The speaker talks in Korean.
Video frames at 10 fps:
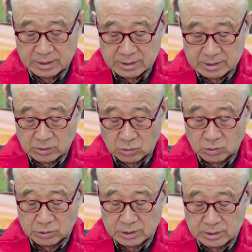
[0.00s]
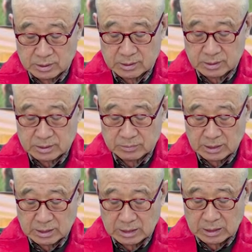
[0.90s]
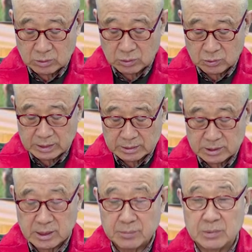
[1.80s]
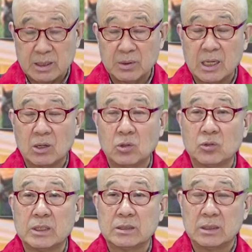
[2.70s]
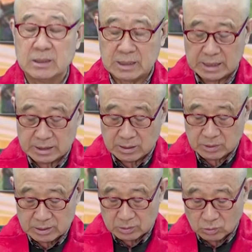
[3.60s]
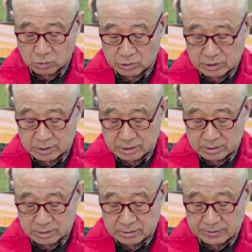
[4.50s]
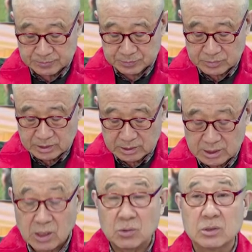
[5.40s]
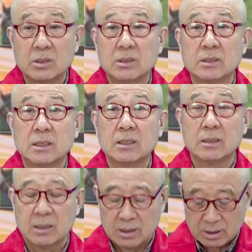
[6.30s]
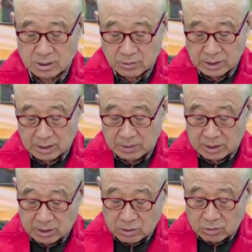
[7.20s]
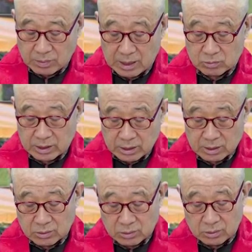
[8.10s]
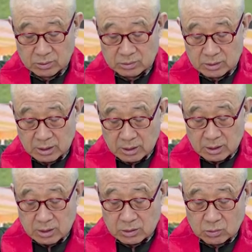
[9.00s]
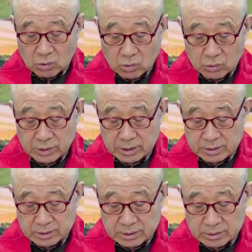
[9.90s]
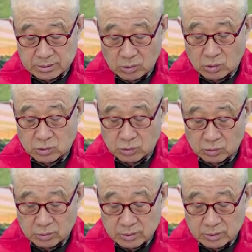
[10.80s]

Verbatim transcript: 이제 오저 그 앙코르와 CM 랩의 앙코르왓을 이제 가게 되면은 오전에는 사원을 이제 관람하게 되고 방문하게 되고 또 오후에는 이제 그 호수